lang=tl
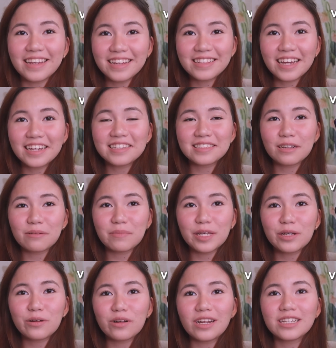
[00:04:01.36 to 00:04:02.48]
Again guys,
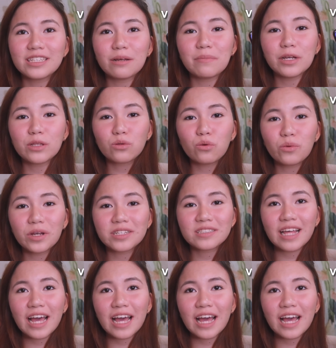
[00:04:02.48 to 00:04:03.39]
sasabihin ko lang na may two ways